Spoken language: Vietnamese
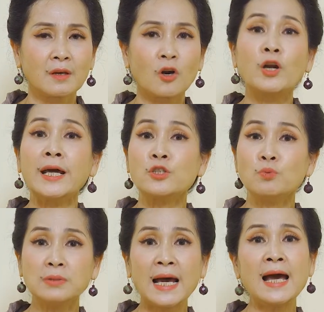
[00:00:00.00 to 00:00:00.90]
có lẽ
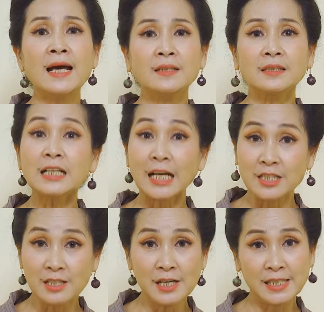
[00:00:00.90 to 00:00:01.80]
chúng ta tất cả
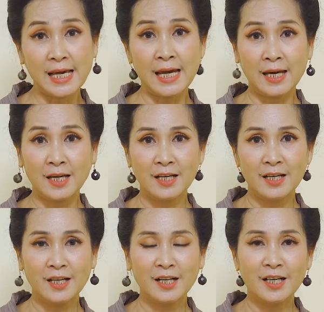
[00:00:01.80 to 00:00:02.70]
những người trẻ
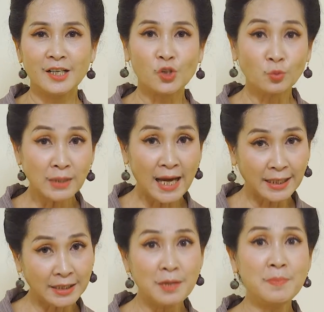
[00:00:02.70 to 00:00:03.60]
chúng ta hãy
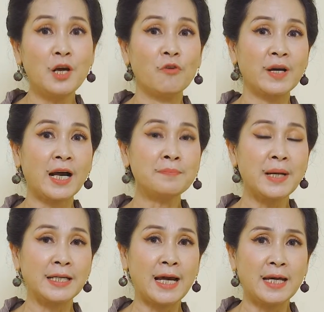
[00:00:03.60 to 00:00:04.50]
tìm hiểu về căn
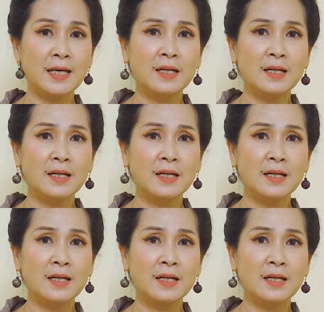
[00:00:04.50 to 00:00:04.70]
bệnh này